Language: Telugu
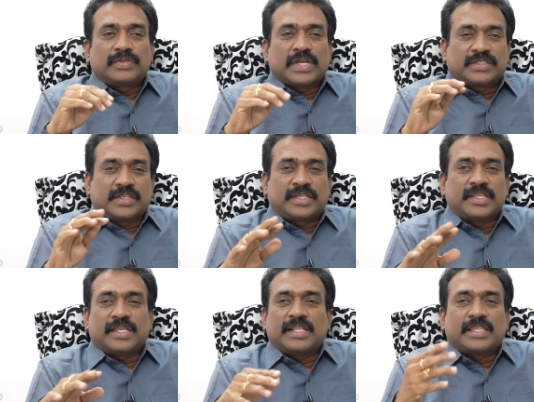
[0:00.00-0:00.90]
సక్సెస్
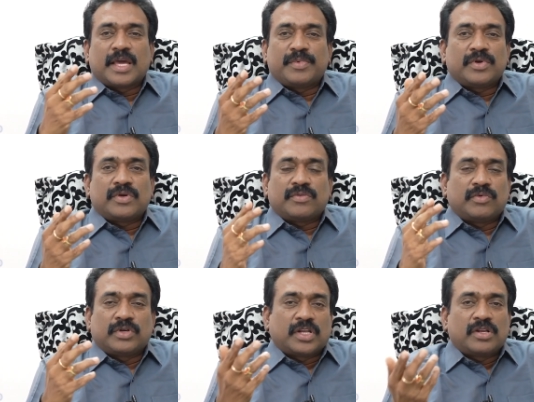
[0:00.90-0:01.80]
అయితే ఎంత హ్యాపీగా
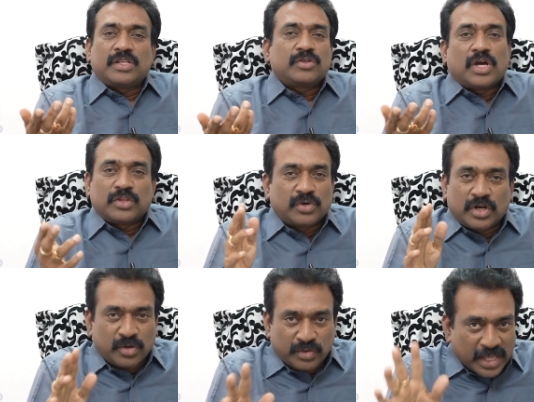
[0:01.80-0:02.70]
ఉంటారో అందుకు అది
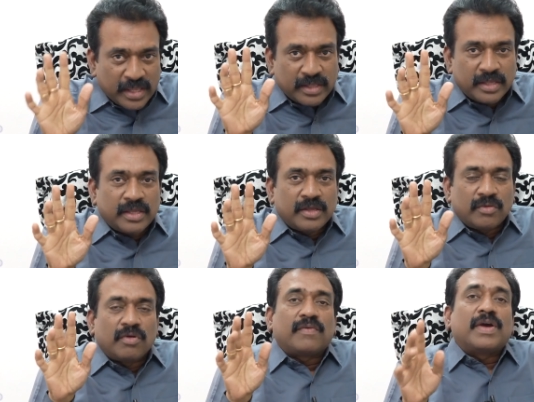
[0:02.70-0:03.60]
కూడా డౌటే
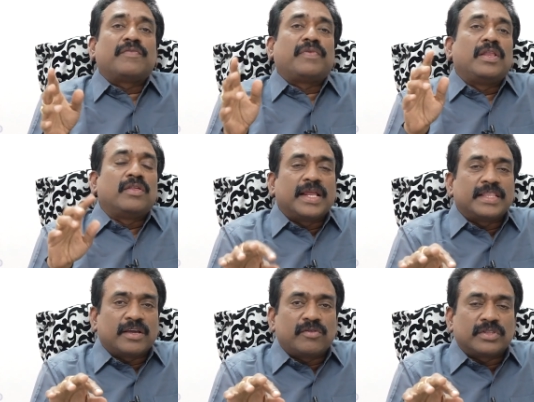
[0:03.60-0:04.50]
ఒకవేళ ఫెయిల్యూర్
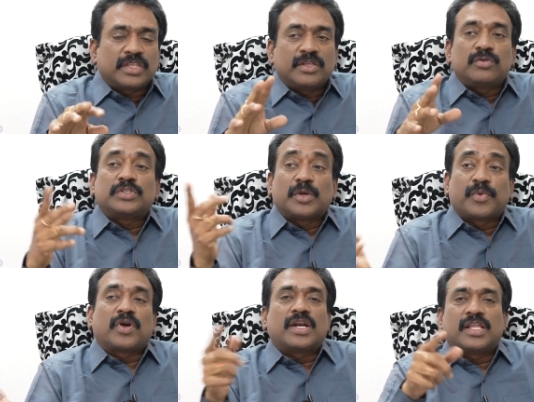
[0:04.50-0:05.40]
అయితే ఏమవుతుంది నువ్వు
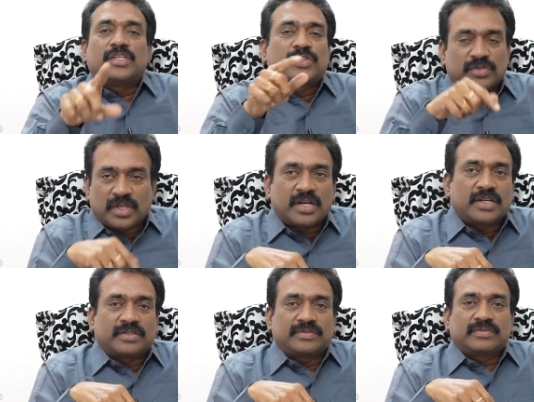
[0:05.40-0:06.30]
చెప్పావు నేను
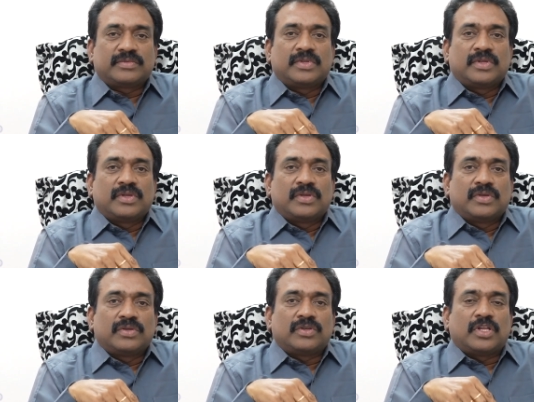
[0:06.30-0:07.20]
తీసుకున్నానంటారు
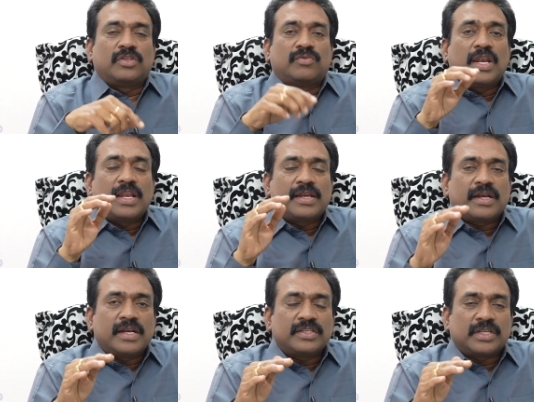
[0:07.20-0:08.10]
సో అందువల్ల
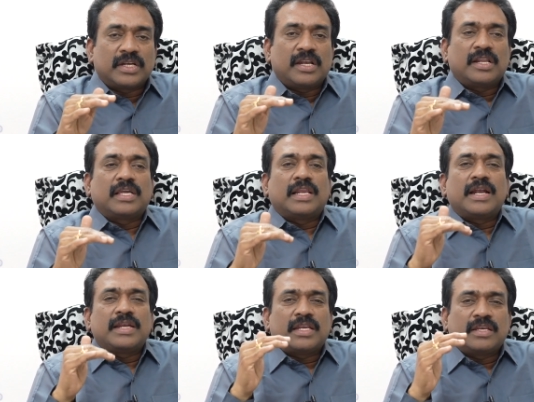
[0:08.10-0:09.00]
ఏంటంటే జనరల్గా
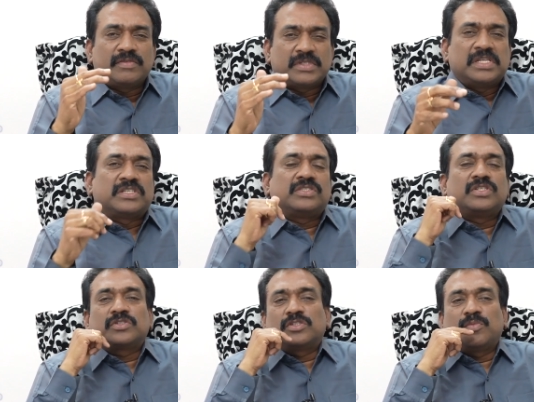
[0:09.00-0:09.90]
ఇలాంటివన్నీ విశ్లేషణ
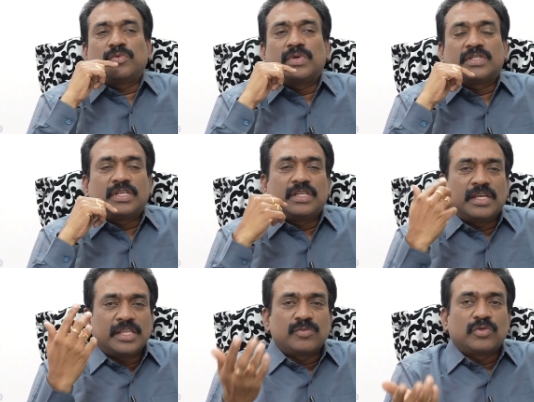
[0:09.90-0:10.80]
చేస్తున్నప్పుడు అసలు
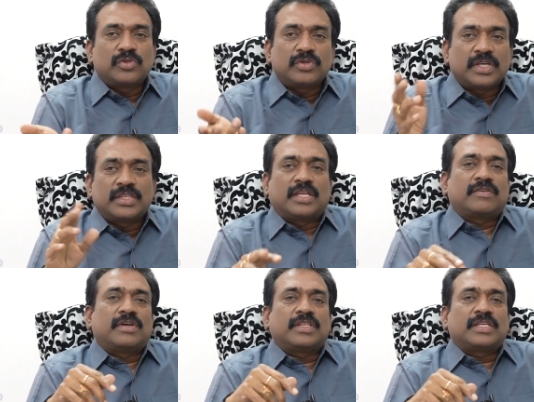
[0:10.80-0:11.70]
ఏది ముందు ఏది
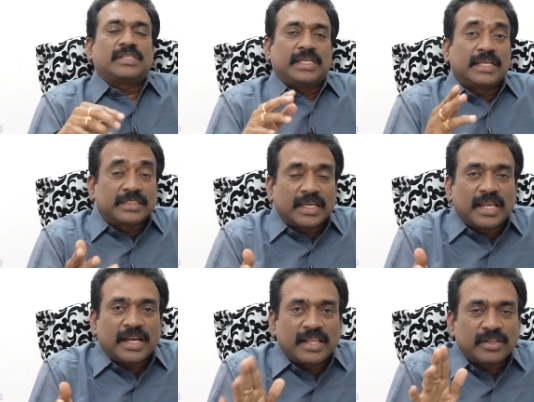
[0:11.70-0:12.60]
తర్వాత అసలు ఏం
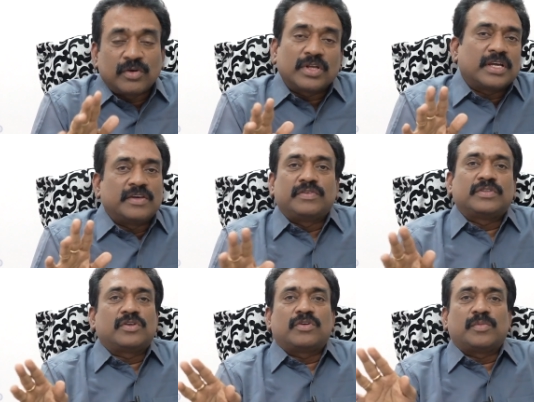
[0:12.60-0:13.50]
చేయాలనేది కూడా
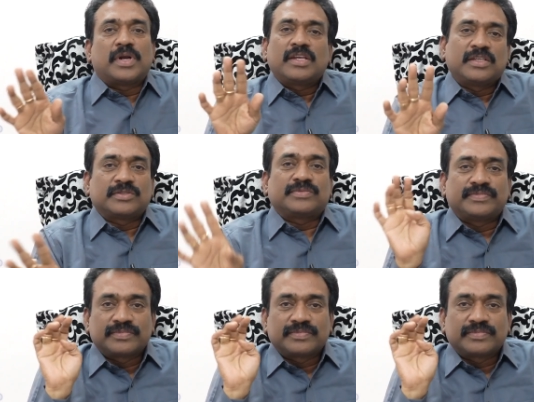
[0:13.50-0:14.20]
కన్ఫ్యూజన్లో ఉన్నమాట నిజం